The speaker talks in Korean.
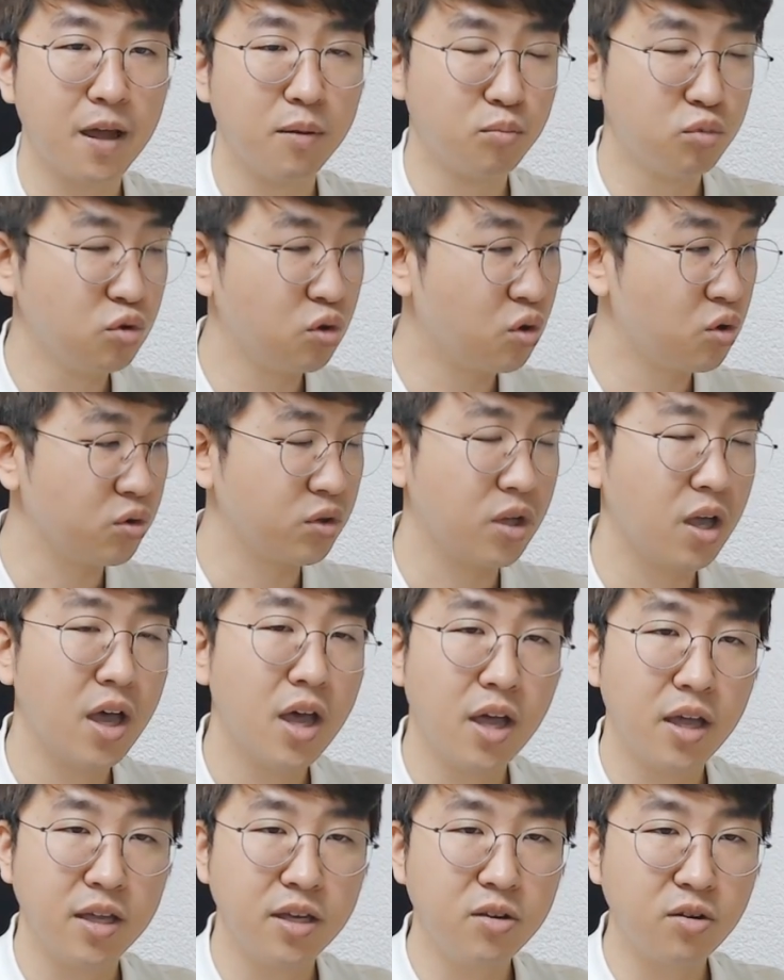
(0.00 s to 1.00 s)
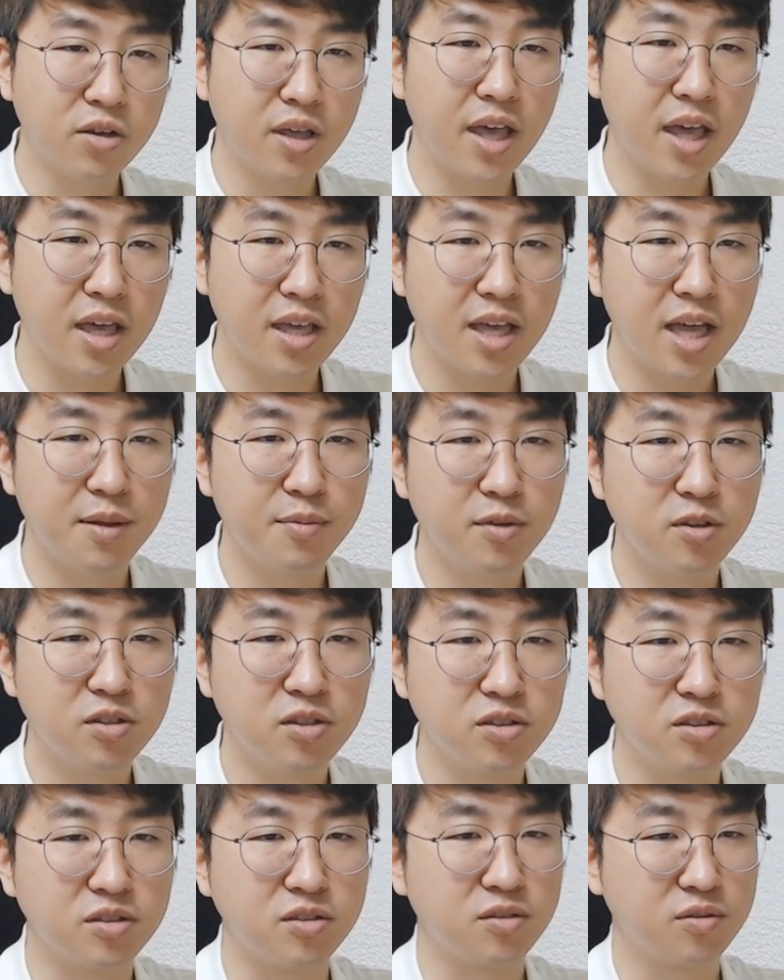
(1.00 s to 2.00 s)
물론 이렇게
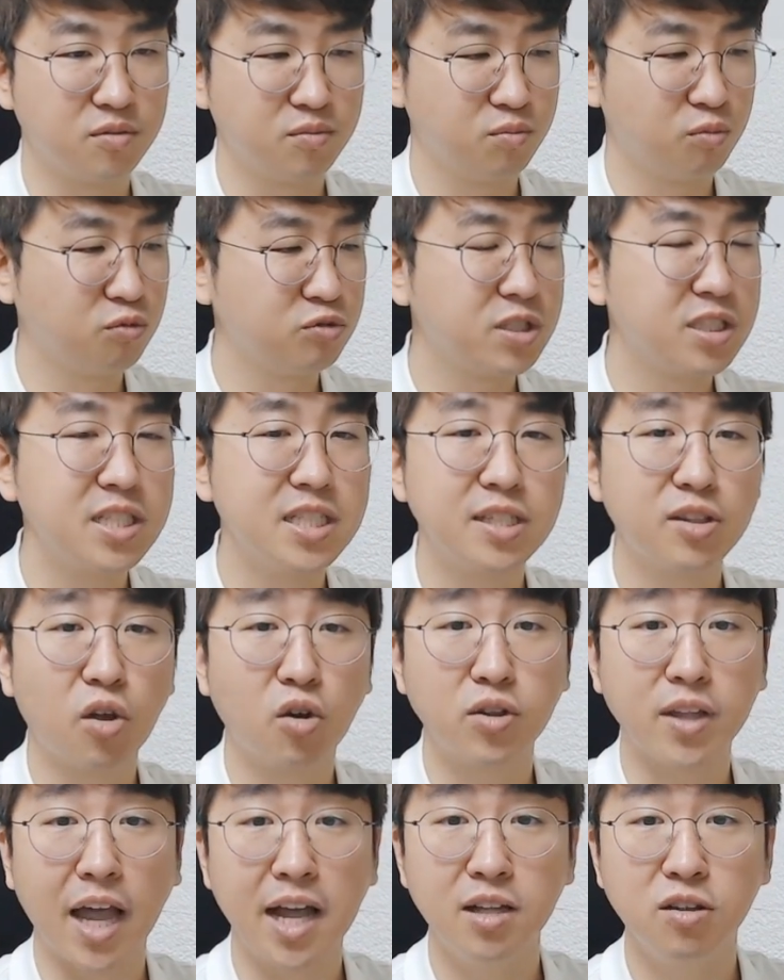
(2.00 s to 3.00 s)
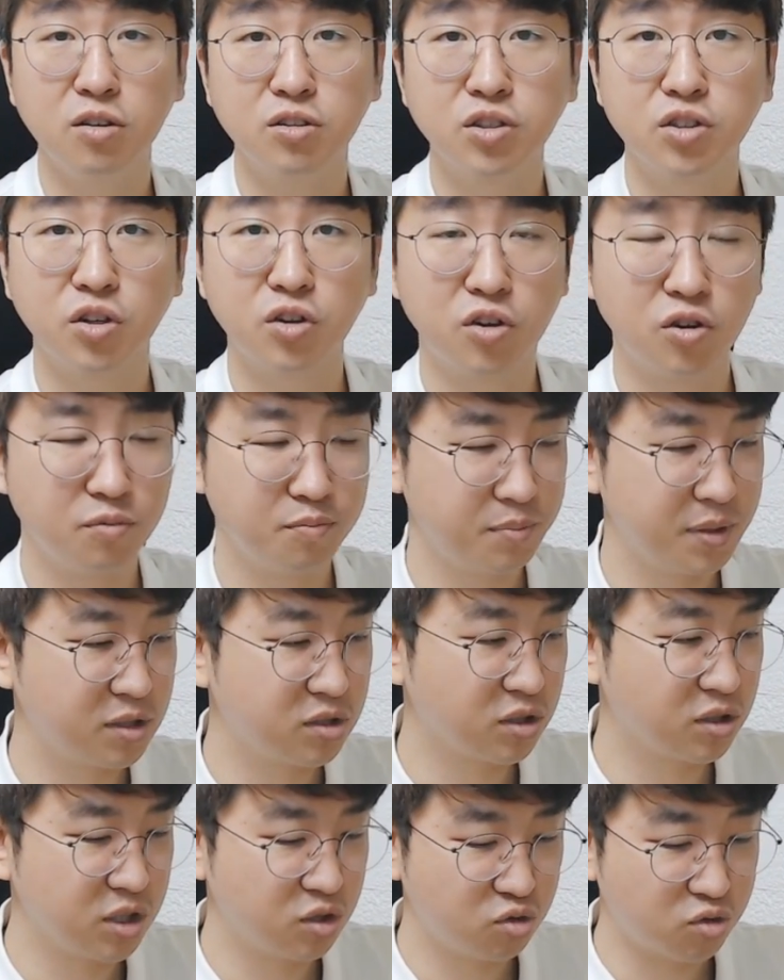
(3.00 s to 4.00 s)
얘기하면은 무진이 더 나은 것처럼
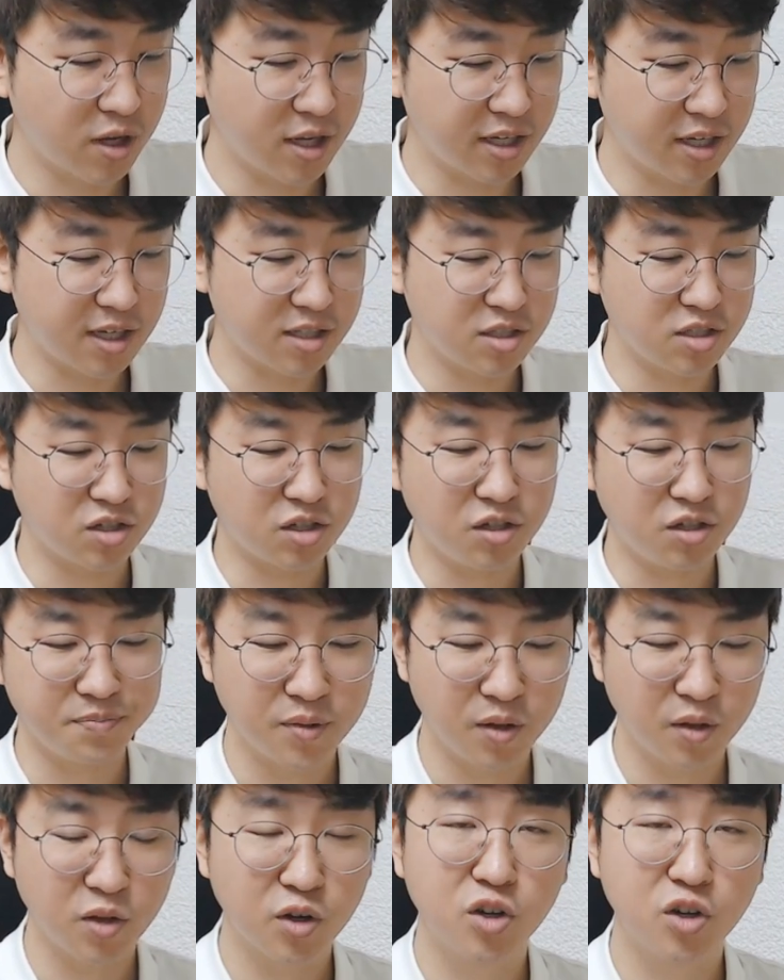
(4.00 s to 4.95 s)
비춰질 수가 있겠죠.